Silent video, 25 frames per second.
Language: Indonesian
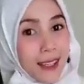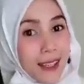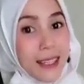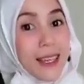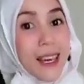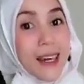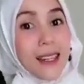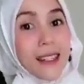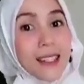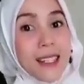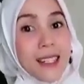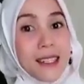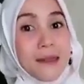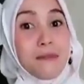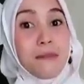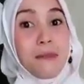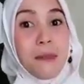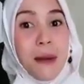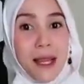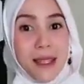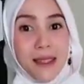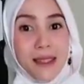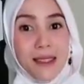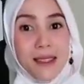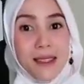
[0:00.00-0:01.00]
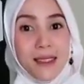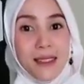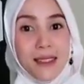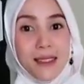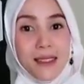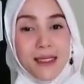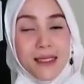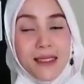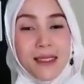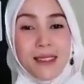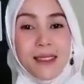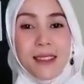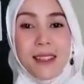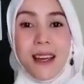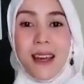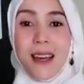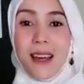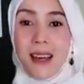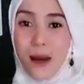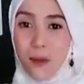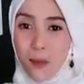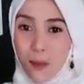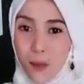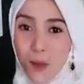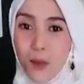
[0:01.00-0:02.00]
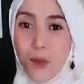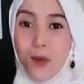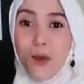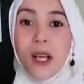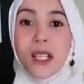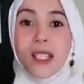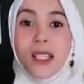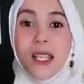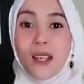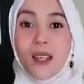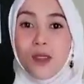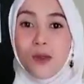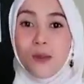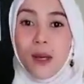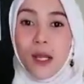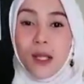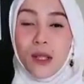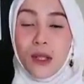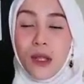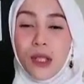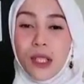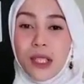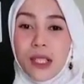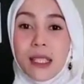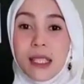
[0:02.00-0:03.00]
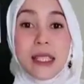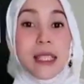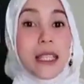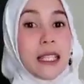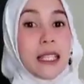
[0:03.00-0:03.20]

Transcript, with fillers: Yang keempat, Puasa Ramadan